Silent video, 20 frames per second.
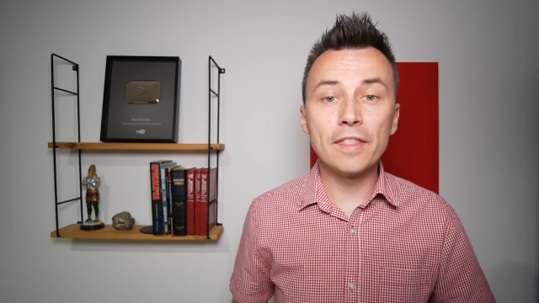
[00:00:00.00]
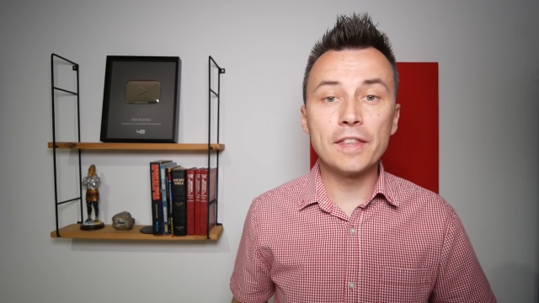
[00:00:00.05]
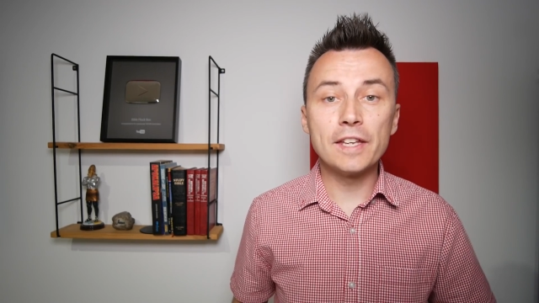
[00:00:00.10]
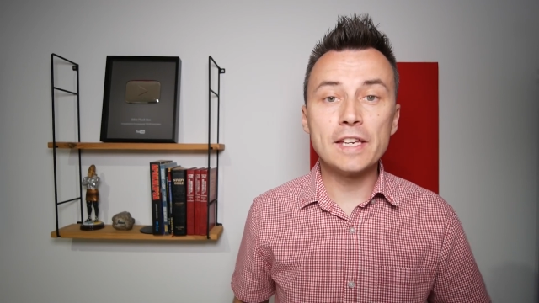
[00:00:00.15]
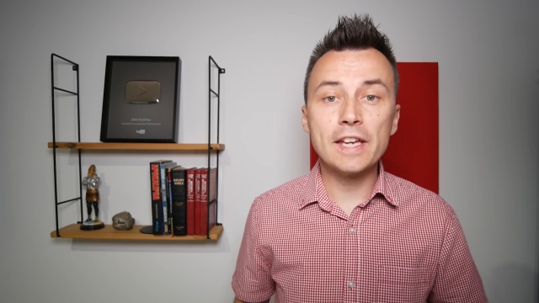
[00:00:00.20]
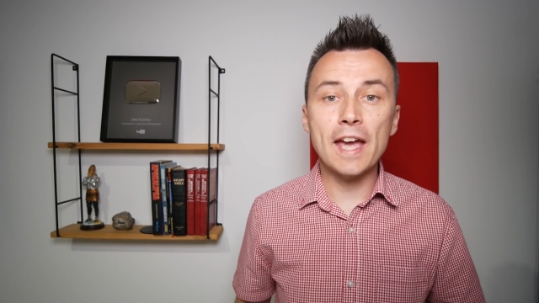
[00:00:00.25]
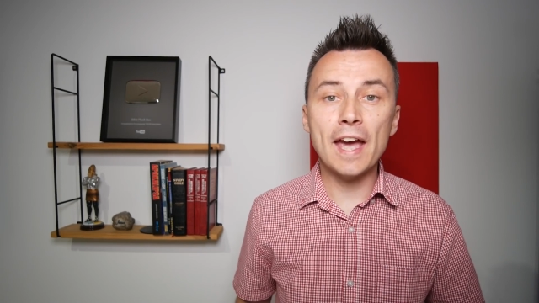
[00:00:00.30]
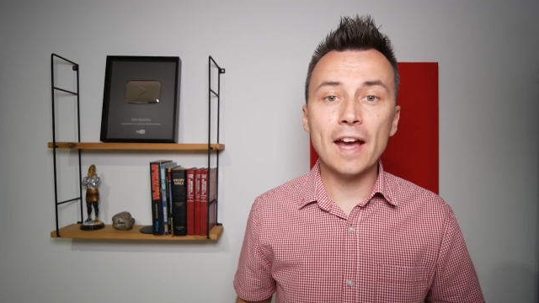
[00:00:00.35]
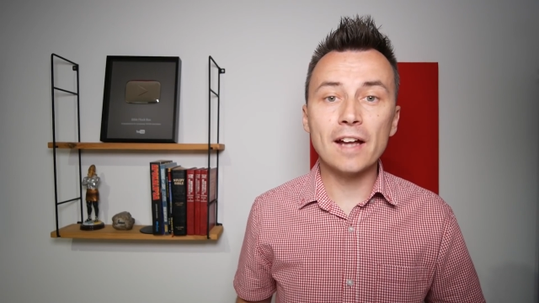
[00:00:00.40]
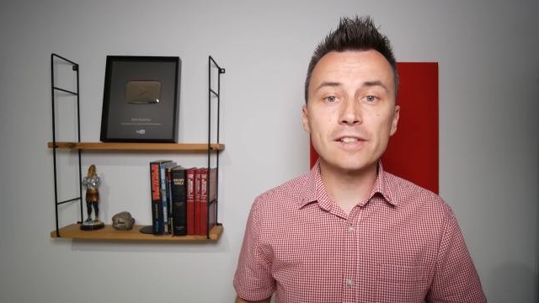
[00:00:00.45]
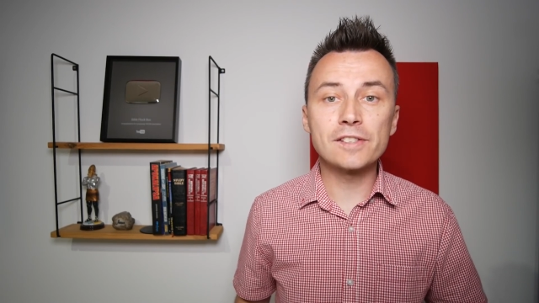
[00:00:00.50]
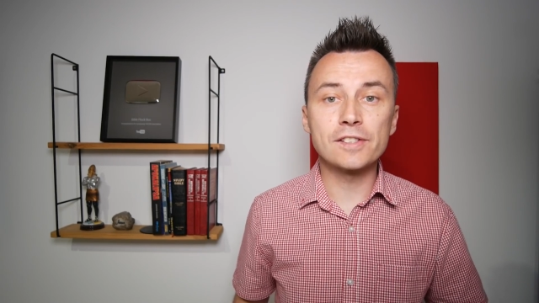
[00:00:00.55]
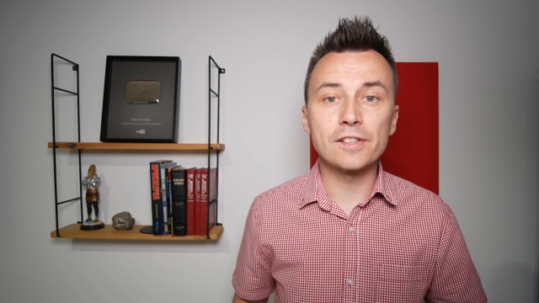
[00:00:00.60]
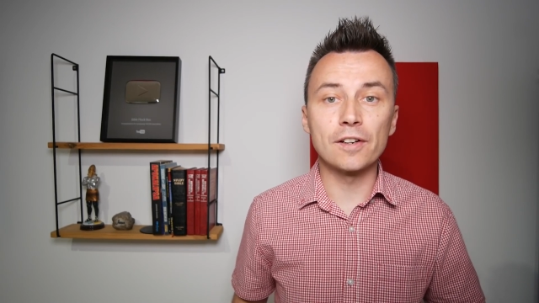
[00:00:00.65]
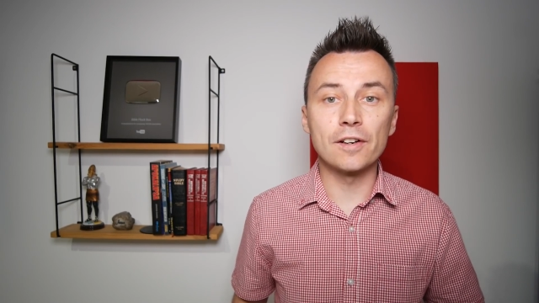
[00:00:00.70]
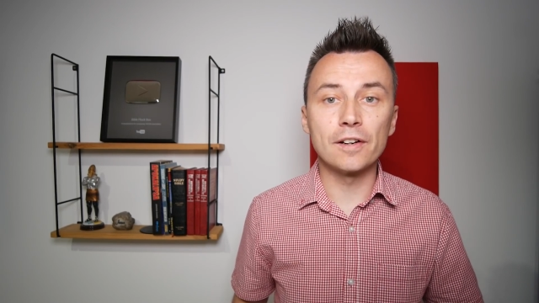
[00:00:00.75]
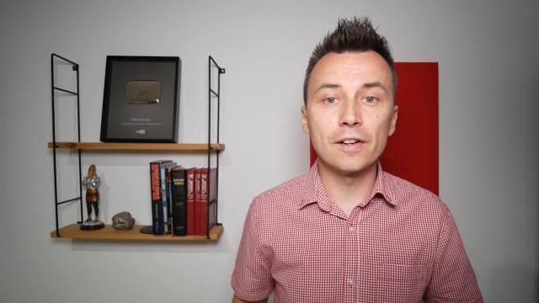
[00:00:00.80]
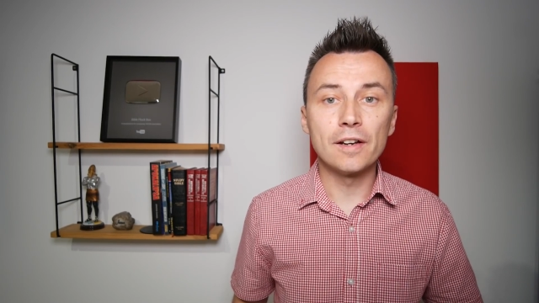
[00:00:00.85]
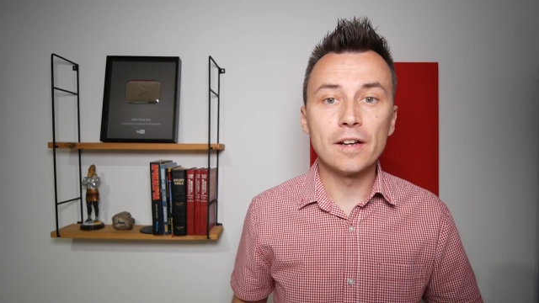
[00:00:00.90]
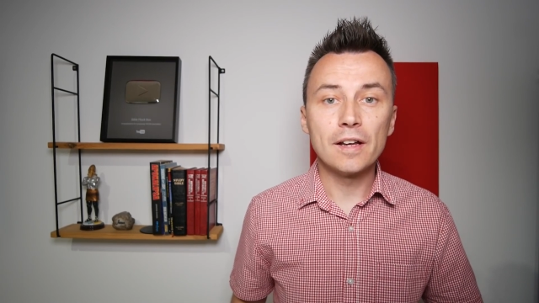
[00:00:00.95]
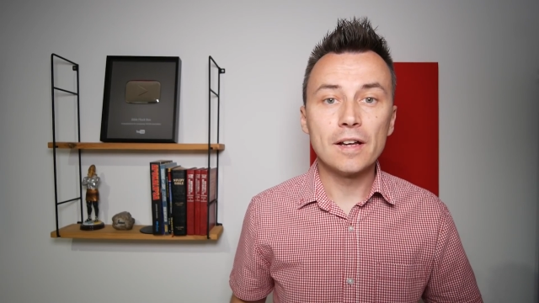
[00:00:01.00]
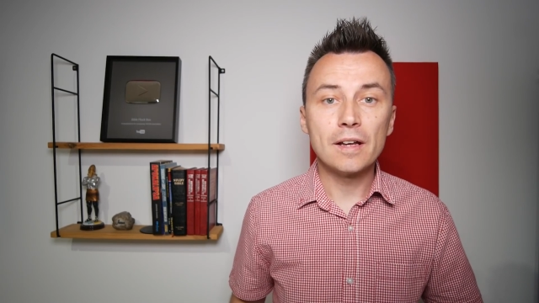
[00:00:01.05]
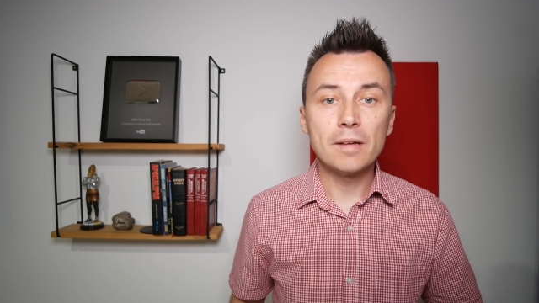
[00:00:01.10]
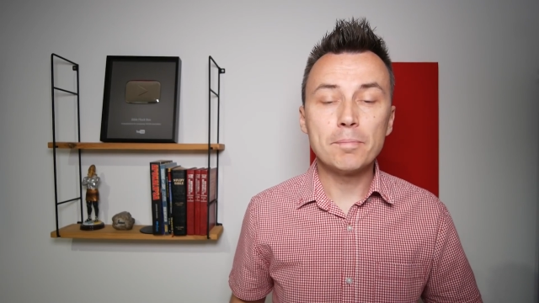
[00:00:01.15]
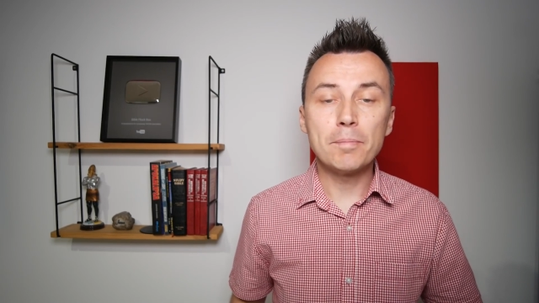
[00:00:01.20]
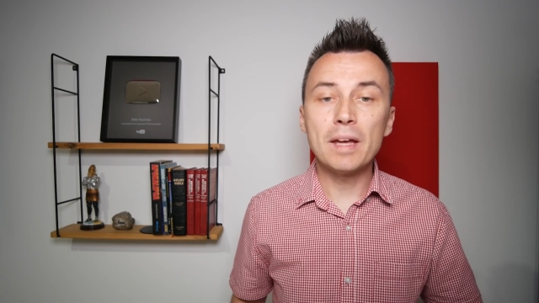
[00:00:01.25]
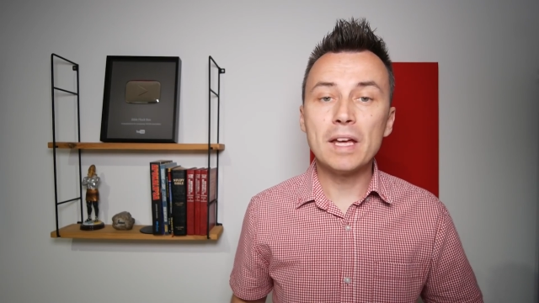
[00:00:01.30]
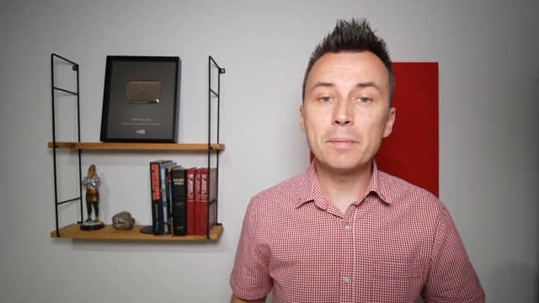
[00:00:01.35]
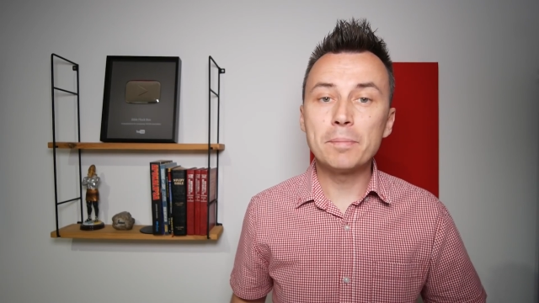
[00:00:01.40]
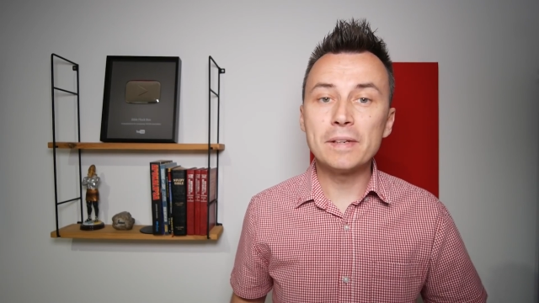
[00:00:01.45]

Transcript: i odpowiedź może być